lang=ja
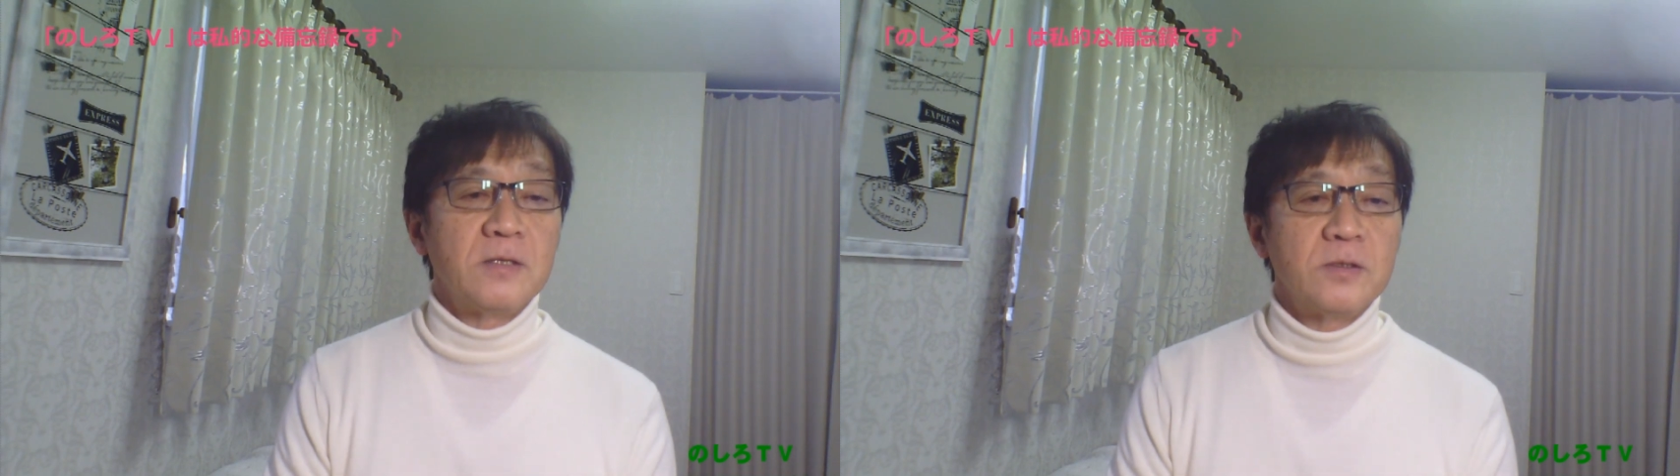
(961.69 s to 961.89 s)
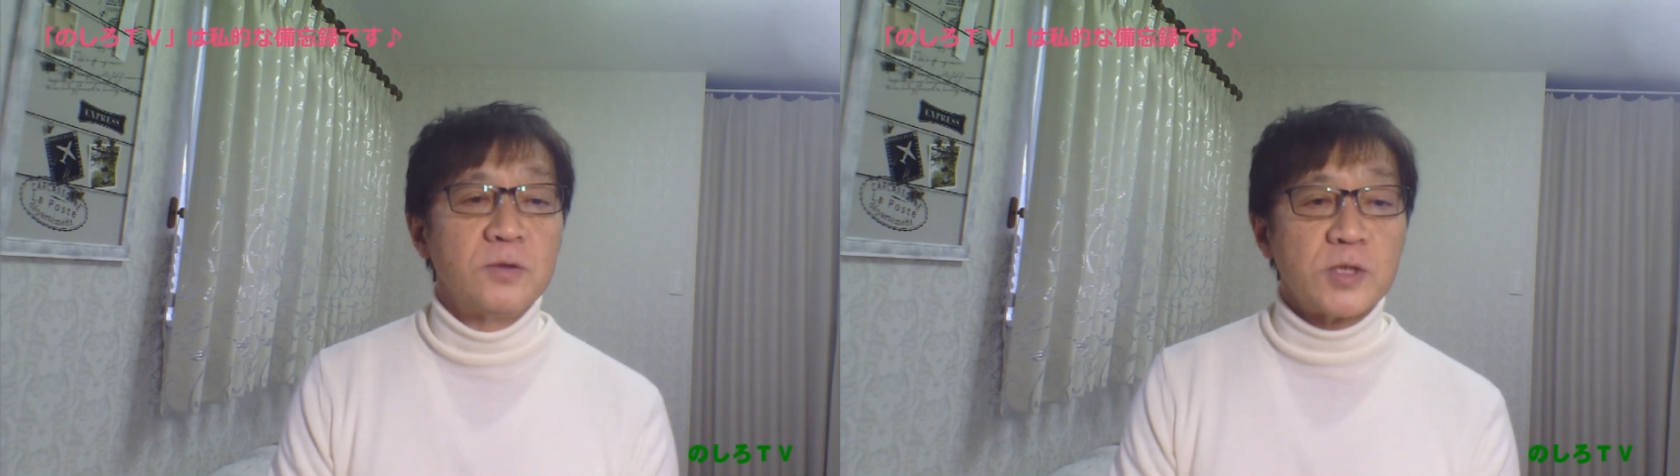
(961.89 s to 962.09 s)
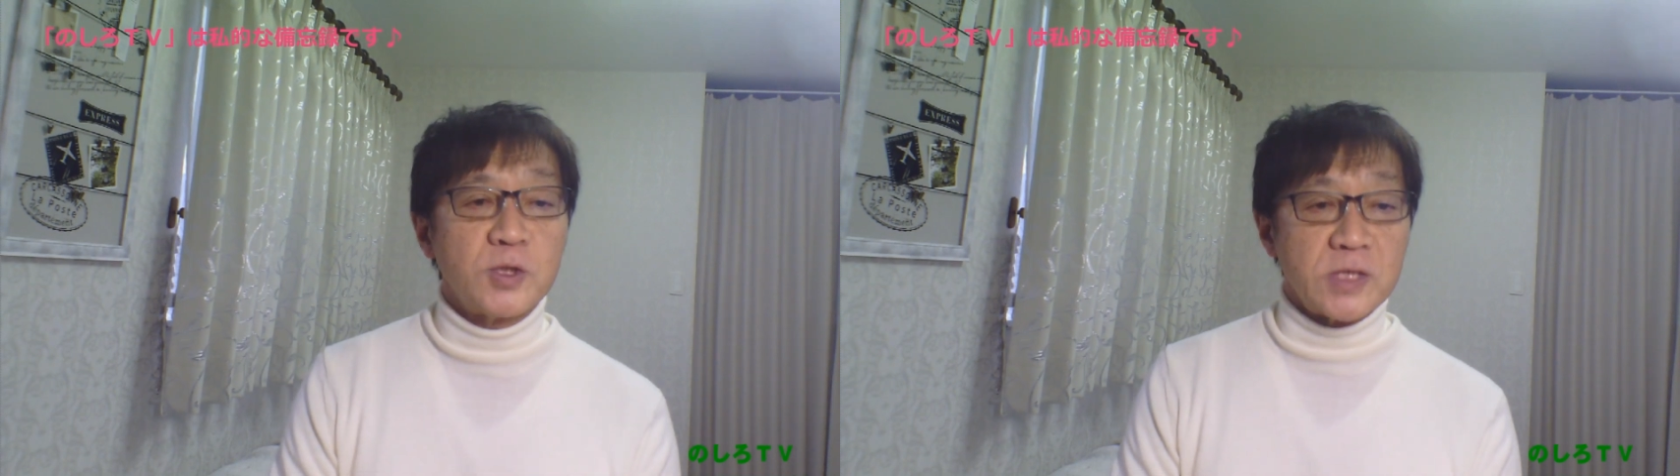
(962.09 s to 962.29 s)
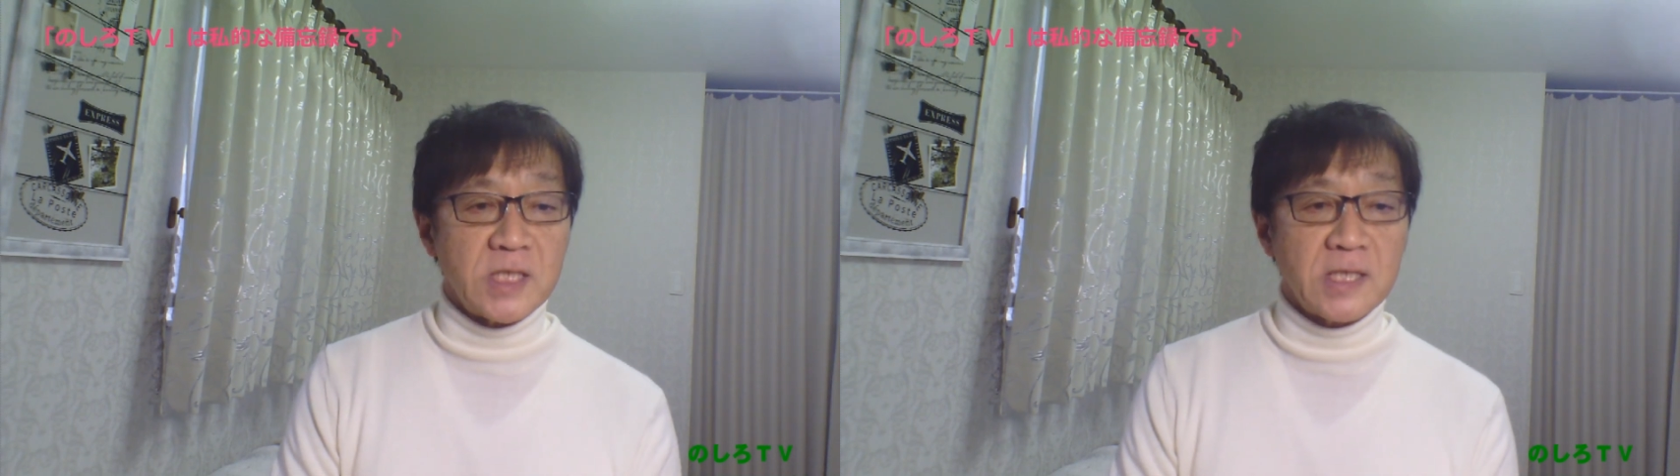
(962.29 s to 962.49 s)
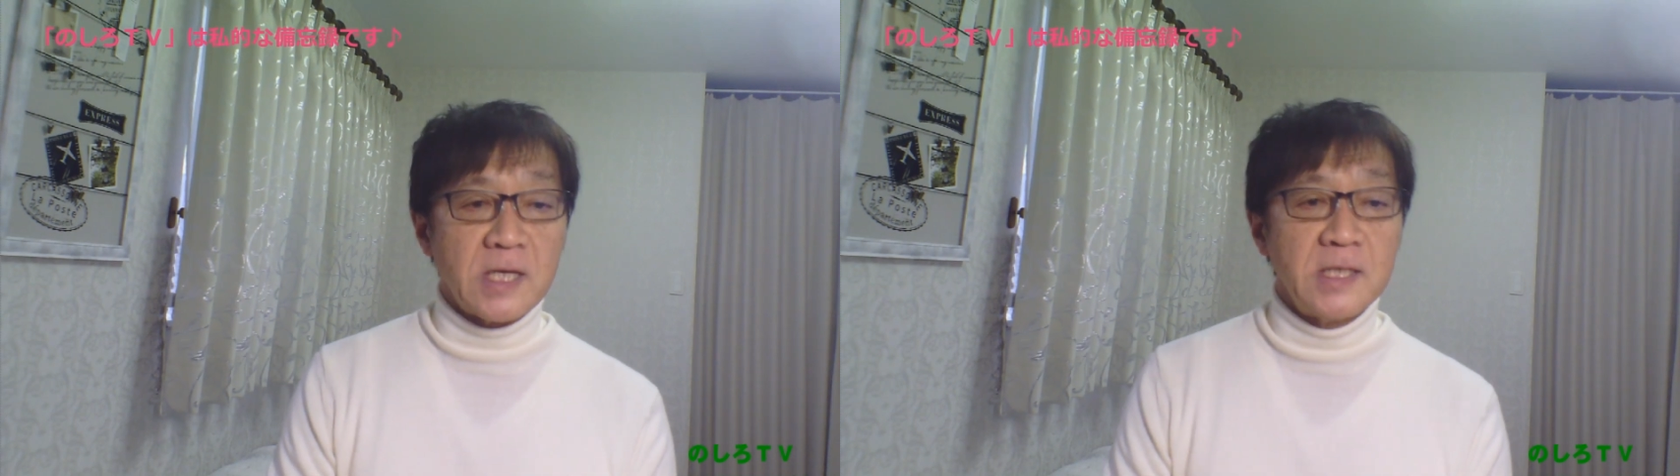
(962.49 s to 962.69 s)
能代市
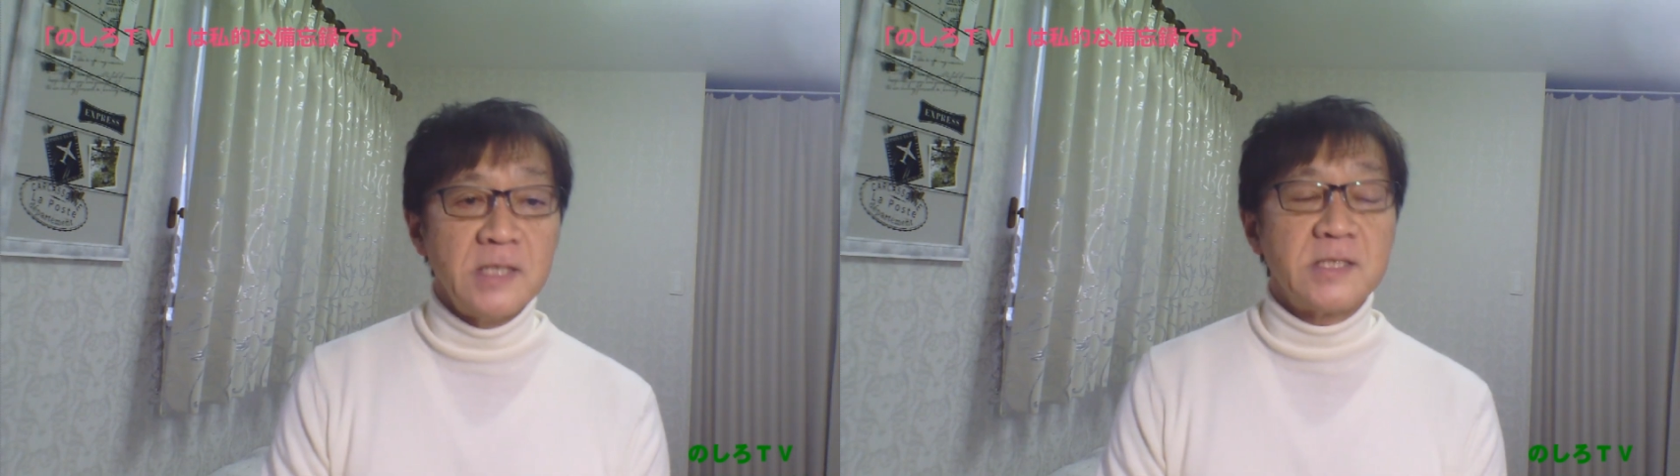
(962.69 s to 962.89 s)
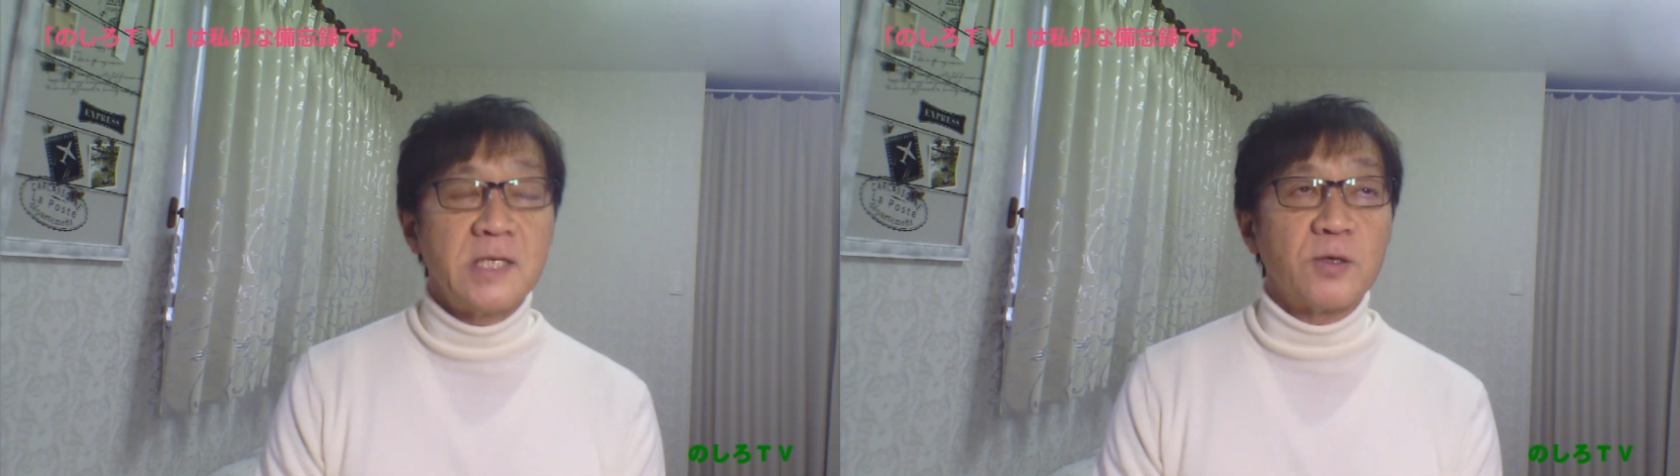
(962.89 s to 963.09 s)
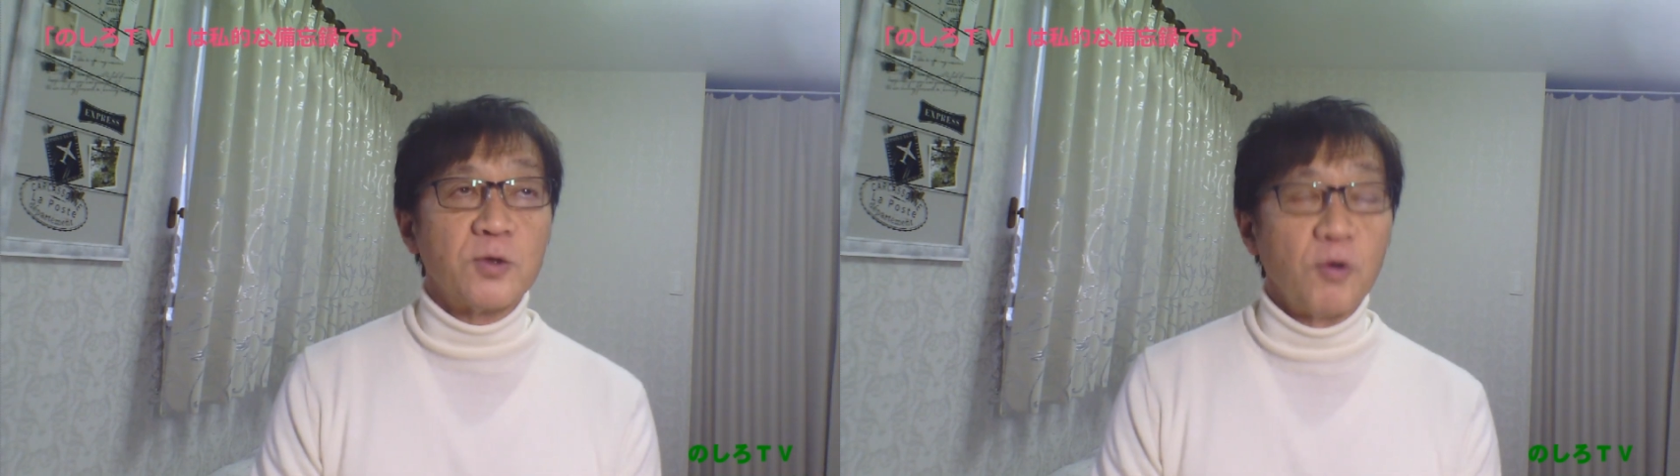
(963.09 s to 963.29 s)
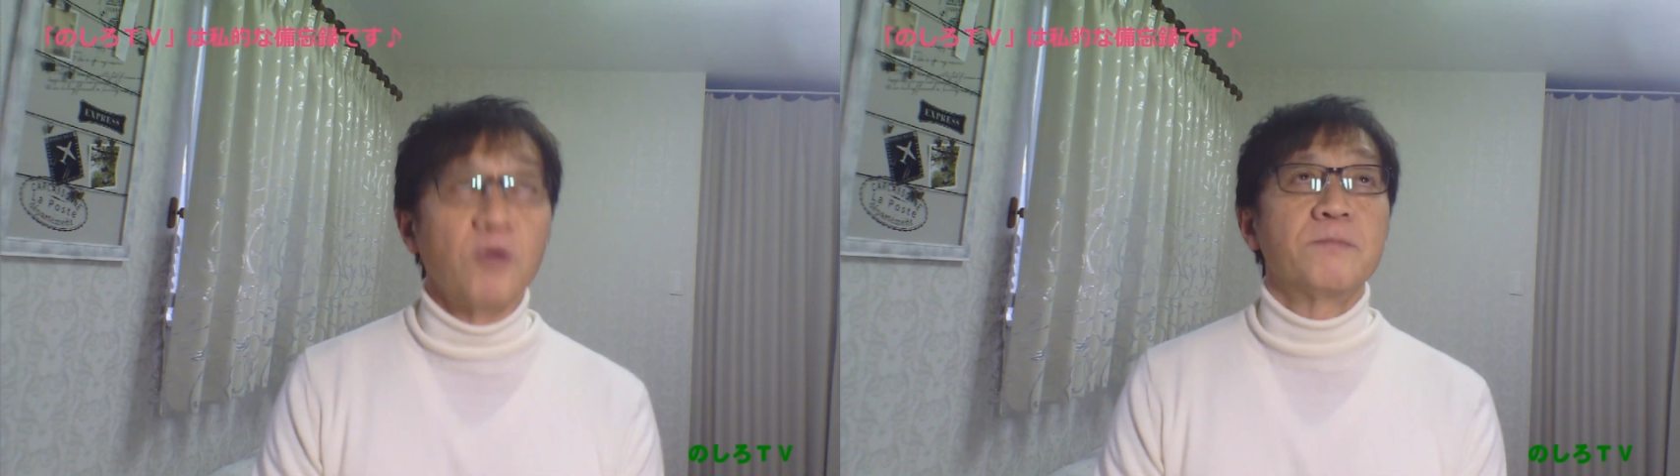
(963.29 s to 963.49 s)
議会議員選挙と